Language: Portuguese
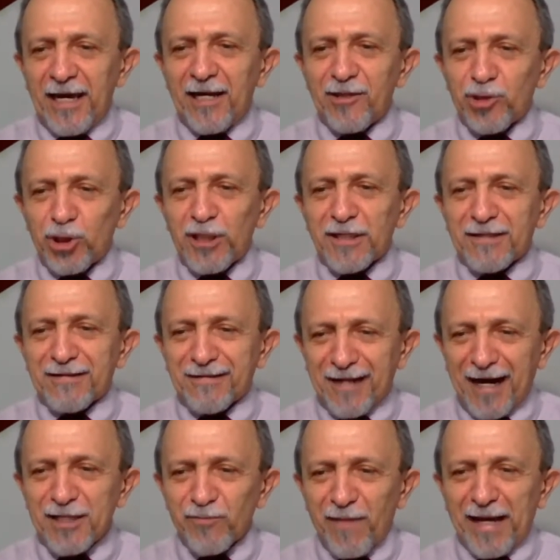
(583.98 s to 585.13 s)
Ele tinha
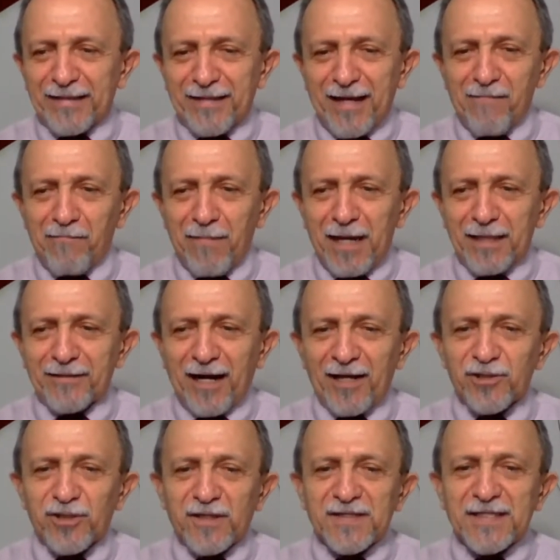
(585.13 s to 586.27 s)
três
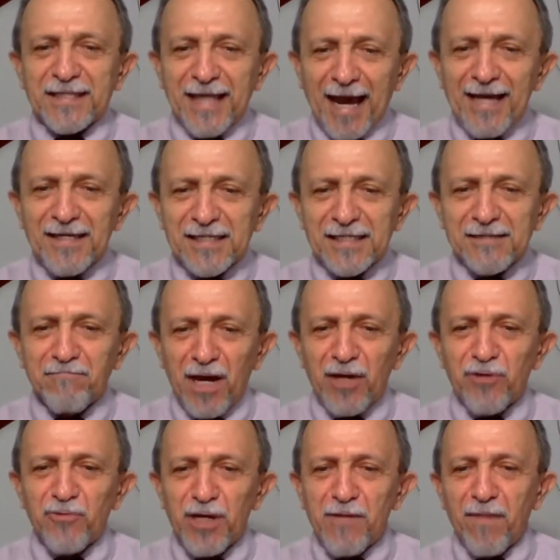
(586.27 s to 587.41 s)
madrastas, dez
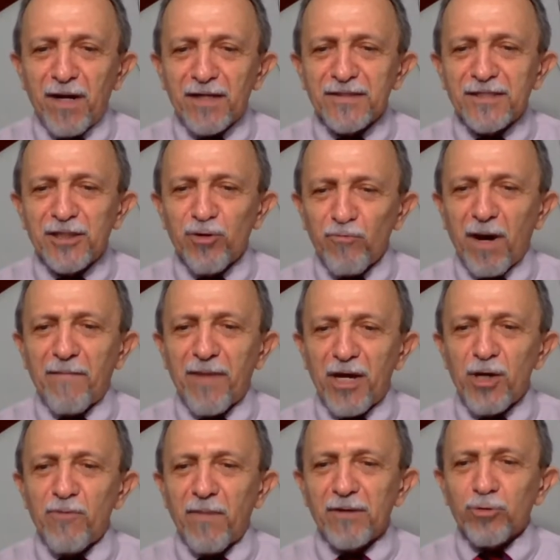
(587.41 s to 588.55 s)
meio-irmãs e uma
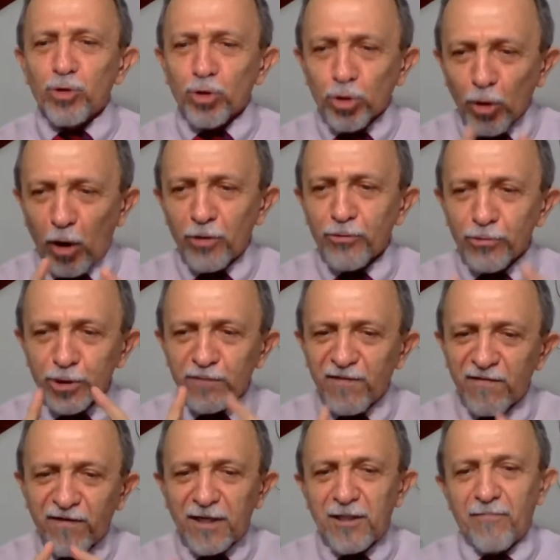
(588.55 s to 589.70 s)
meia-irmã, todos
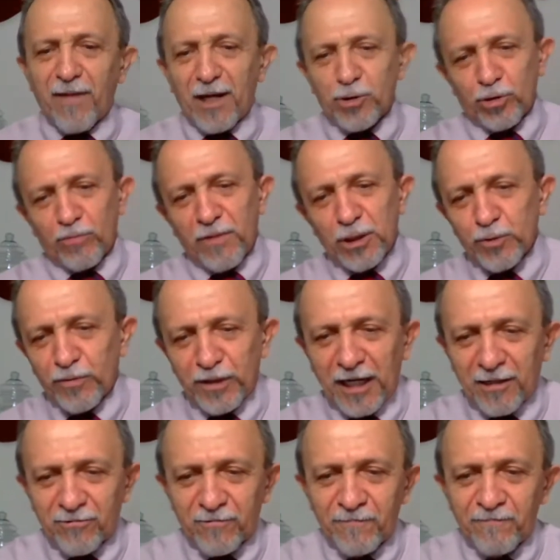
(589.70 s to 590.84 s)
vivendo embaixo do mesmo
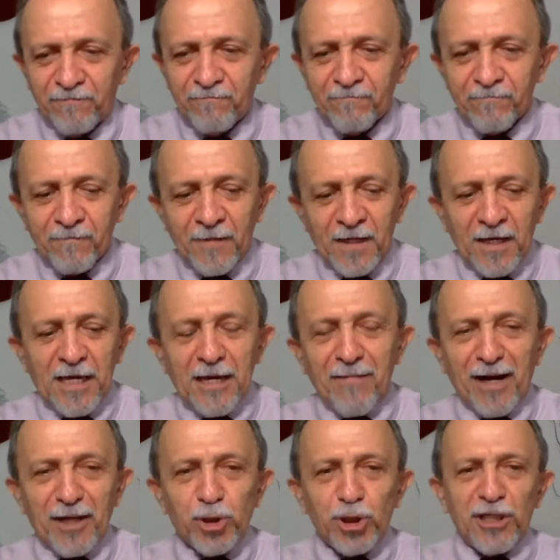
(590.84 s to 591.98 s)
teto.
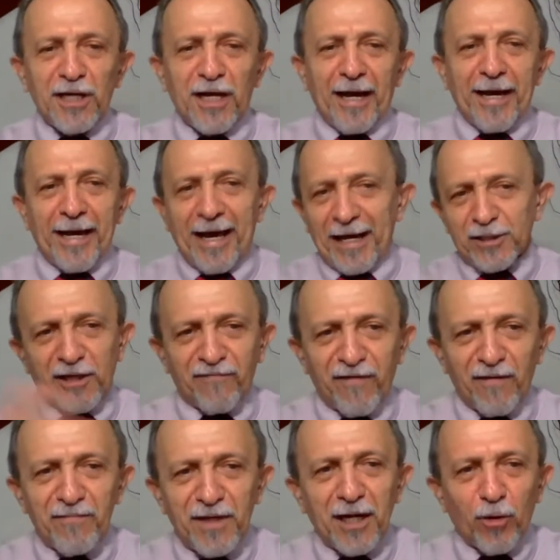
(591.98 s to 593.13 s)
Imagina esta
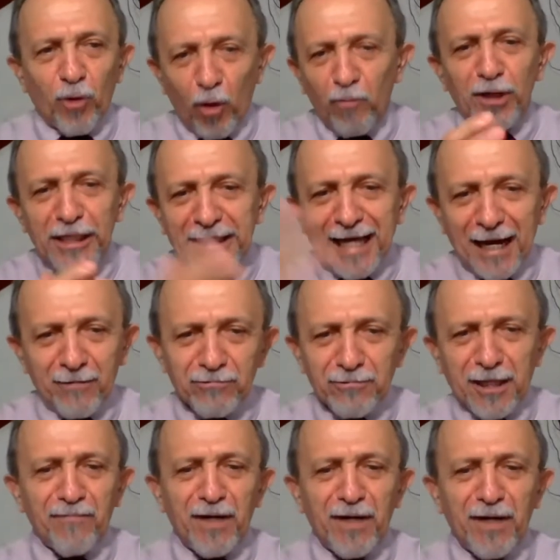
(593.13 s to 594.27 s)
família, como lidar com
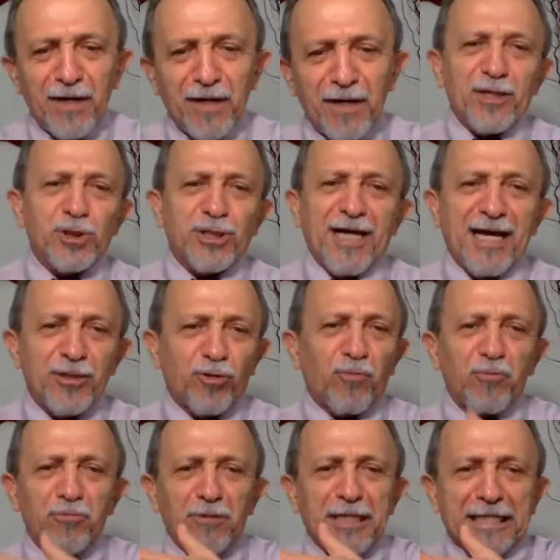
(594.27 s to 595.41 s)
tamanha
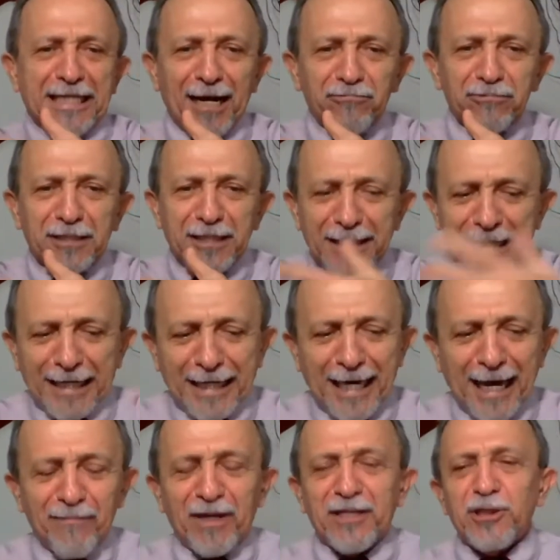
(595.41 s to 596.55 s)
tempestade, como lidar com tanta
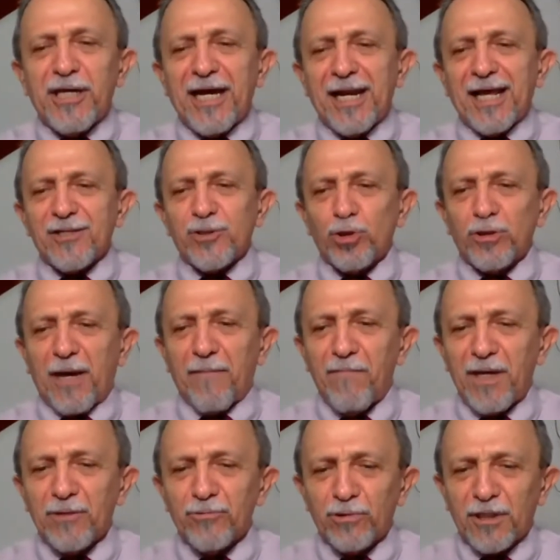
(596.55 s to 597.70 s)
quebra de
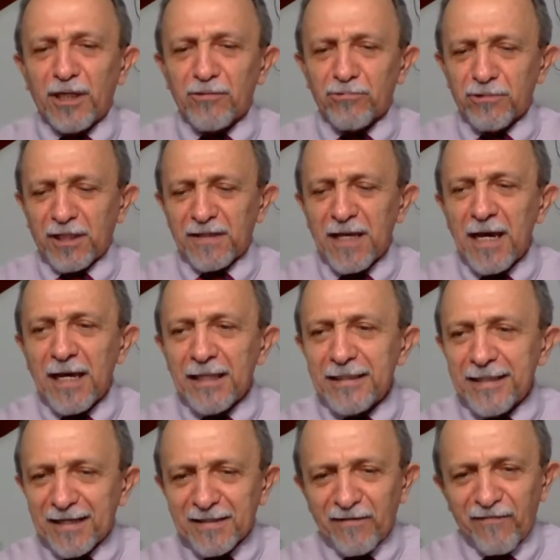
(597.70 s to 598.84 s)
relacionamento dentro de,
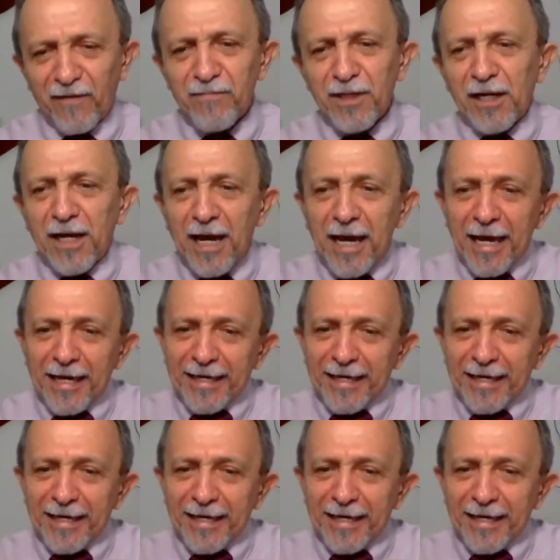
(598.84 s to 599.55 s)
dessa família.